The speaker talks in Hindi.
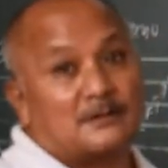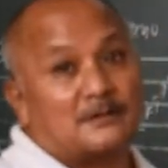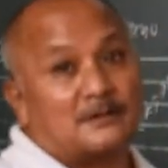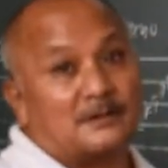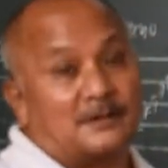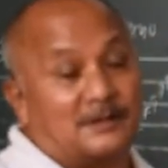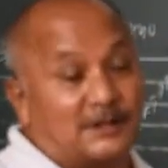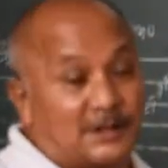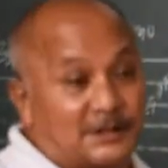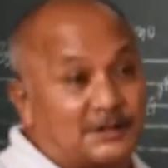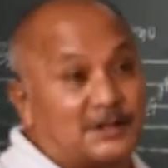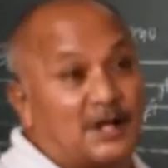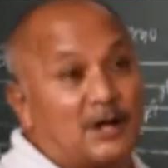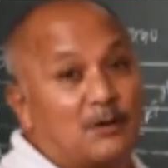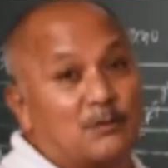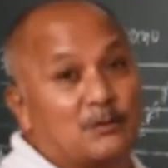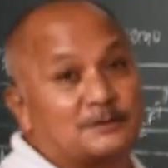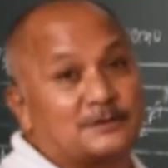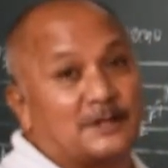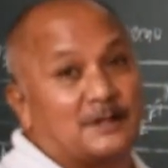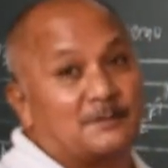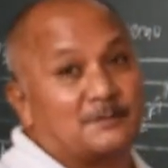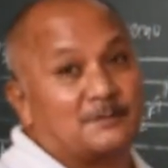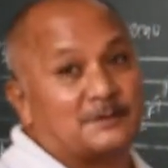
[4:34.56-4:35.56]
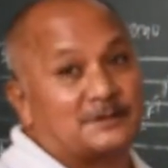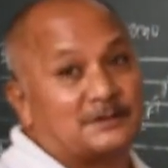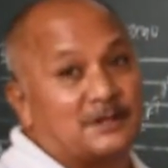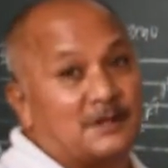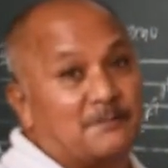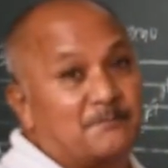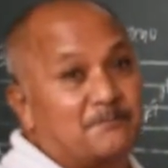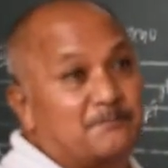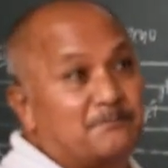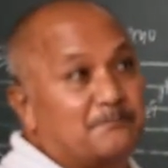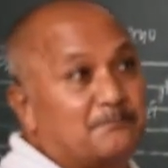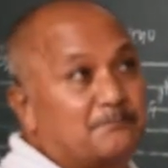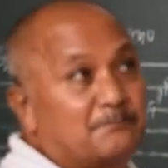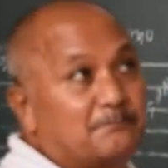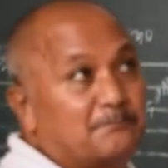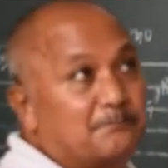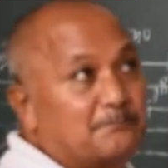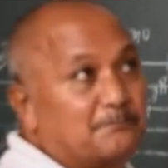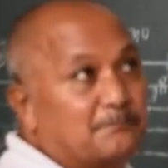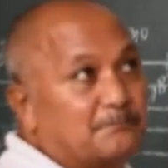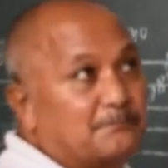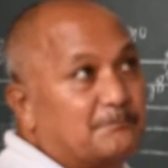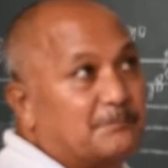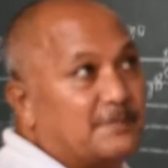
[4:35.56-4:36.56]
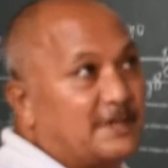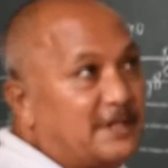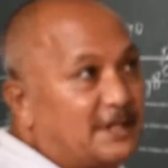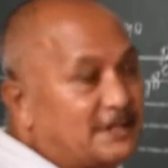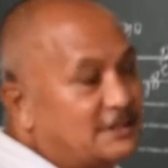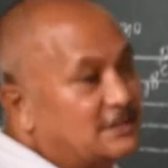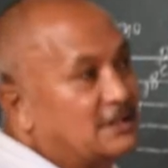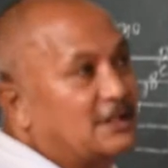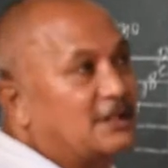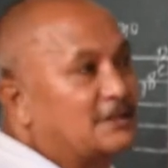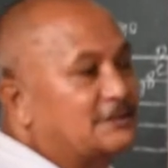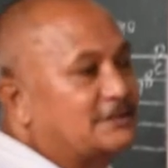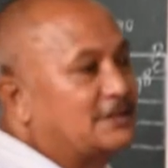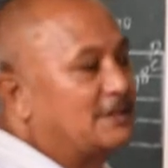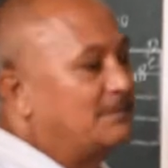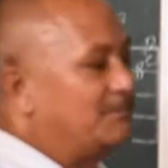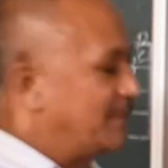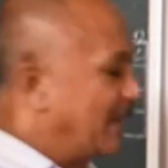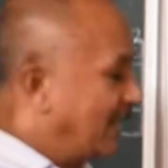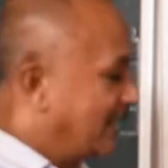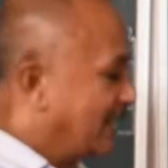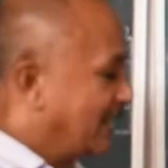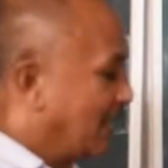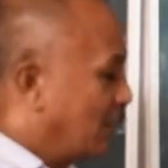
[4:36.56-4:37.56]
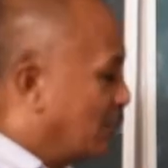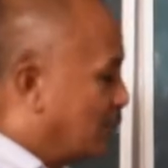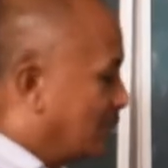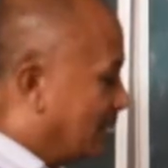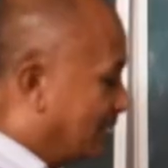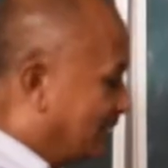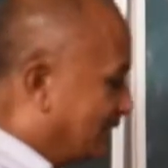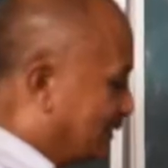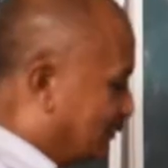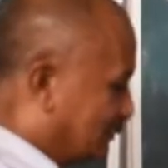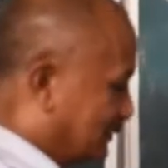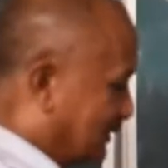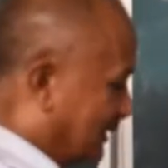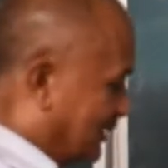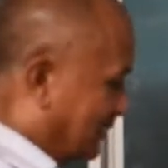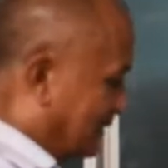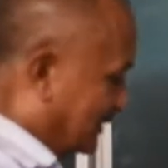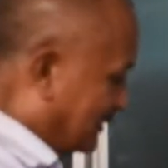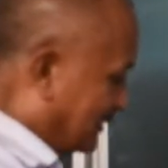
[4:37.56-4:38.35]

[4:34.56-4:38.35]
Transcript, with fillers: लटका होता मतलब एक जगह से बैठा हुआ नहीं होता